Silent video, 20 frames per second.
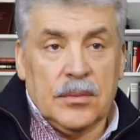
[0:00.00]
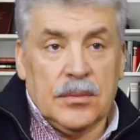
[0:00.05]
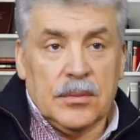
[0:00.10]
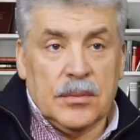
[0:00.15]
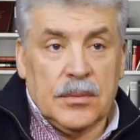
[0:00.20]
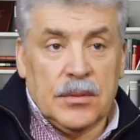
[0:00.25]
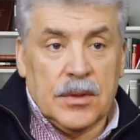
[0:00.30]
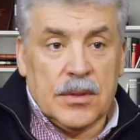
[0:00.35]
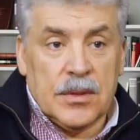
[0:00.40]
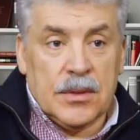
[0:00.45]

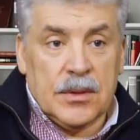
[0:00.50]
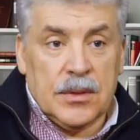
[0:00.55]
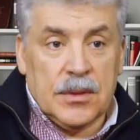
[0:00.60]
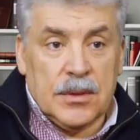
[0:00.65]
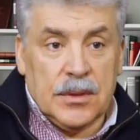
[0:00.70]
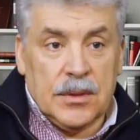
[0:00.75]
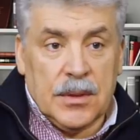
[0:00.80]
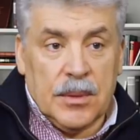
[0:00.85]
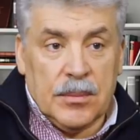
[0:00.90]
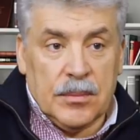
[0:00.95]
значит,
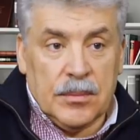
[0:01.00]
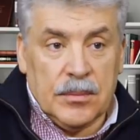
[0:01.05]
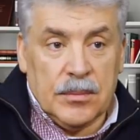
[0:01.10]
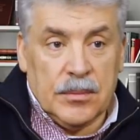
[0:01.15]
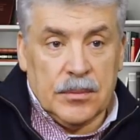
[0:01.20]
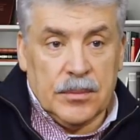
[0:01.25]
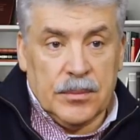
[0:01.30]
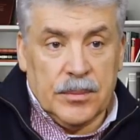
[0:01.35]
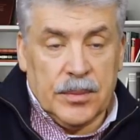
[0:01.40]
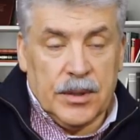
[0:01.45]

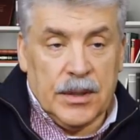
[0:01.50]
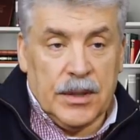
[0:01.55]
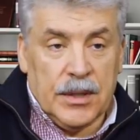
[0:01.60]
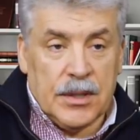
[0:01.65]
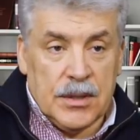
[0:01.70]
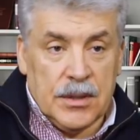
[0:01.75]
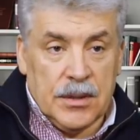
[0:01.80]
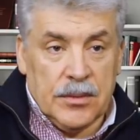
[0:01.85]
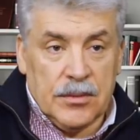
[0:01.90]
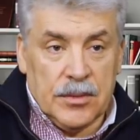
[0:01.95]
нам
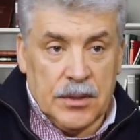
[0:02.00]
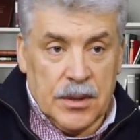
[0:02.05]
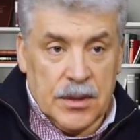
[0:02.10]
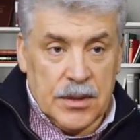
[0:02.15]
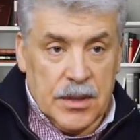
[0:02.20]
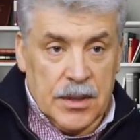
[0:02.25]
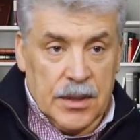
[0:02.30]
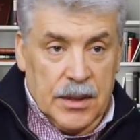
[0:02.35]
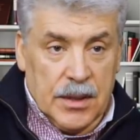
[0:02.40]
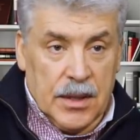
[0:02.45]
предложили вот
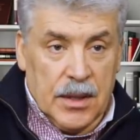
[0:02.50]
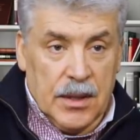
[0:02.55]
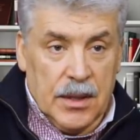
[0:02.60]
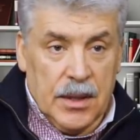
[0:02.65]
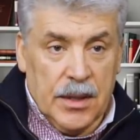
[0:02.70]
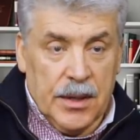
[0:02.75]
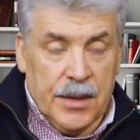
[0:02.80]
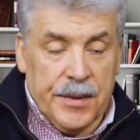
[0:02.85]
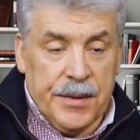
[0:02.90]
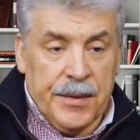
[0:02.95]
отца
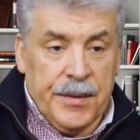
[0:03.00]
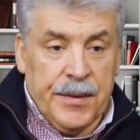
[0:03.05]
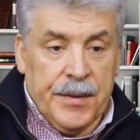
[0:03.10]
Николая.